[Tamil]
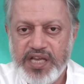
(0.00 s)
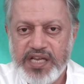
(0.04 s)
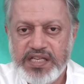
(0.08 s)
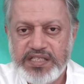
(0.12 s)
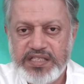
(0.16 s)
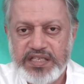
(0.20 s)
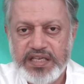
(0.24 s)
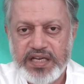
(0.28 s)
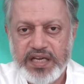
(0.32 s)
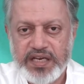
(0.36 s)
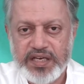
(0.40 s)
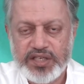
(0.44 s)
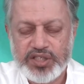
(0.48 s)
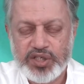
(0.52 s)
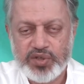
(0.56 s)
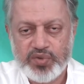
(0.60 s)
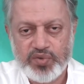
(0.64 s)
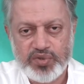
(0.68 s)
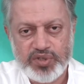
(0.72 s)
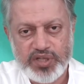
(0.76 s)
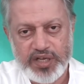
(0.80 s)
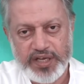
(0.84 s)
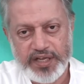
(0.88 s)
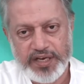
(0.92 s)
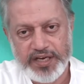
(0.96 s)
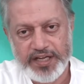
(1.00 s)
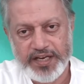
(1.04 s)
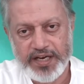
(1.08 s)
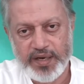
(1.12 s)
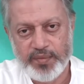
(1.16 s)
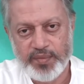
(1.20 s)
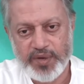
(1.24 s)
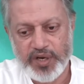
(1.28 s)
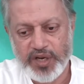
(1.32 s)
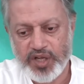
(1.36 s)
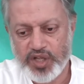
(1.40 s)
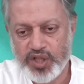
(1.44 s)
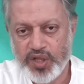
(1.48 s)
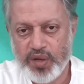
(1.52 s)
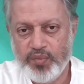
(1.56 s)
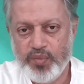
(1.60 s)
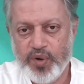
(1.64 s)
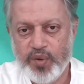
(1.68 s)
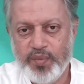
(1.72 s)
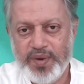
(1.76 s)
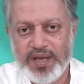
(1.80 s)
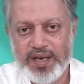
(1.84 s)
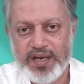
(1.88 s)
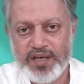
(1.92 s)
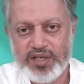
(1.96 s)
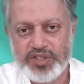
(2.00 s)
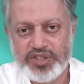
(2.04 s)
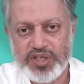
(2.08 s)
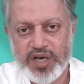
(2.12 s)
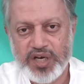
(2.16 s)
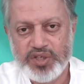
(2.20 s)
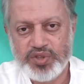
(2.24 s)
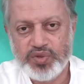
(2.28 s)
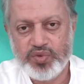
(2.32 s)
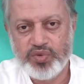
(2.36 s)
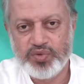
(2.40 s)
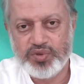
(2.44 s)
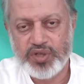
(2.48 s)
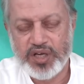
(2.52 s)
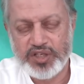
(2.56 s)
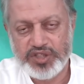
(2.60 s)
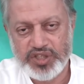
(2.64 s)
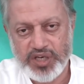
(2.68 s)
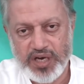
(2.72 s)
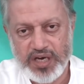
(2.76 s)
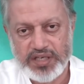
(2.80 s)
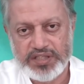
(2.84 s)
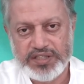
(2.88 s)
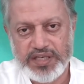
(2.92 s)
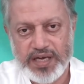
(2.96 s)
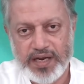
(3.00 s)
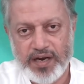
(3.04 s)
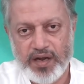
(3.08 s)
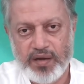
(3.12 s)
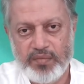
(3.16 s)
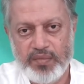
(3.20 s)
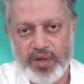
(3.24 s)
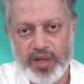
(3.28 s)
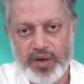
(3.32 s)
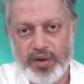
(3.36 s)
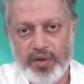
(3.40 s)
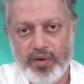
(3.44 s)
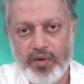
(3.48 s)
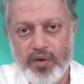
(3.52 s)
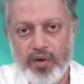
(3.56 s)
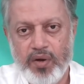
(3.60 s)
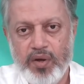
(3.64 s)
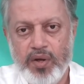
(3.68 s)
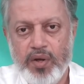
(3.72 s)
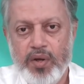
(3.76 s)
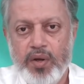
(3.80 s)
ஏசி கனெக்ஷன் கொடுத்தா எரியற மாதிரியும் இந்த மொபைலுக்கு சார்ஜ் கொடுத்தா சார்ஜ் ஆகிற மாதிரியும்